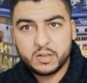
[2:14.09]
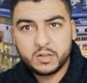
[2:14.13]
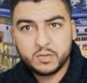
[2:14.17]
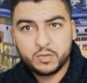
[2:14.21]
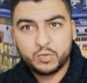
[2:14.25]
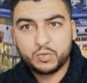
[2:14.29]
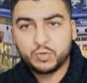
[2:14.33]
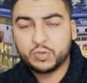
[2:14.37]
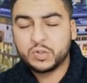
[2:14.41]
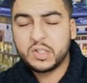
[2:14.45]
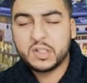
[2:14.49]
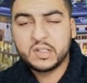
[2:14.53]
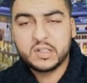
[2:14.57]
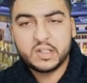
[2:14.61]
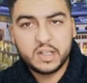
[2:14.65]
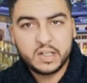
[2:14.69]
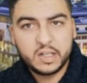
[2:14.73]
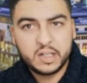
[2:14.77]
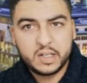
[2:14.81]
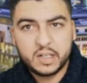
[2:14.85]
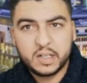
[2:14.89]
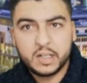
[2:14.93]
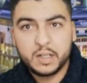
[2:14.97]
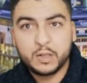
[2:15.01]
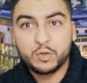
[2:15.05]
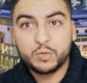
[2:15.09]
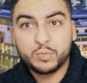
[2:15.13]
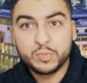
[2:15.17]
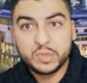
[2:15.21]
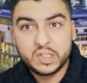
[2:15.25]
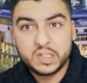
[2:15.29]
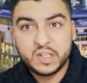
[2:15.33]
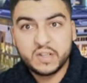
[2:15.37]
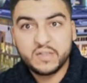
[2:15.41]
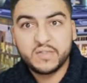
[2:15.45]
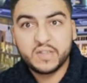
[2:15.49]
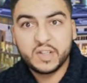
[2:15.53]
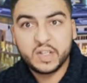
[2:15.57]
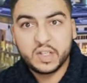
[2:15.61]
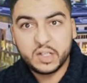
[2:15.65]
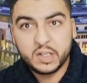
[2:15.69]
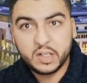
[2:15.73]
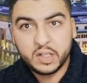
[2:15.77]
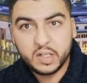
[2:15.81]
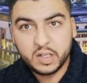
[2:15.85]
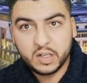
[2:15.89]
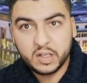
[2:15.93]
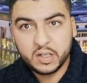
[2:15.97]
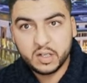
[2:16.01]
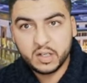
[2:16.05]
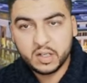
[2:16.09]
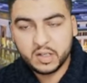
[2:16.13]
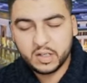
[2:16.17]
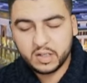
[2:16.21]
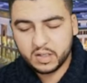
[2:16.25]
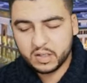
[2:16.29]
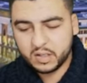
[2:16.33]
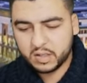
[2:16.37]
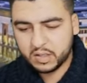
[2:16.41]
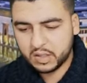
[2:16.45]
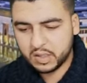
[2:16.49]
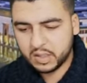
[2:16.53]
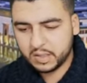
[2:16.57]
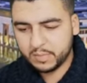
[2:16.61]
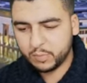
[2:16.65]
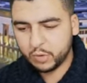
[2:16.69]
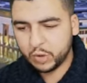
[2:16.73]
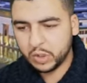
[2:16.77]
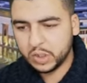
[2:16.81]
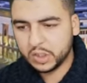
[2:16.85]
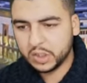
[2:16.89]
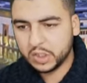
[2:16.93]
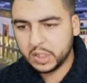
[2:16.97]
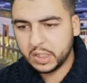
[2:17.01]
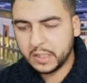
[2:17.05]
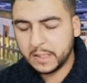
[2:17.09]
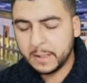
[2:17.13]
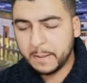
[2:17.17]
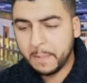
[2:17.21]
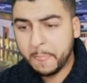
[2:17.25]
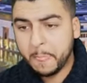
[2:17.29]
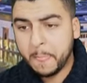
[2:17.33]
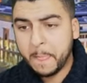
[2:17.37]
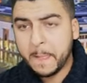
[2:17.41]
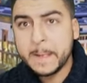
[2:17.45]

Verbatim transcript: وجزائريين وبزاف يعني ك ك كمهاجرين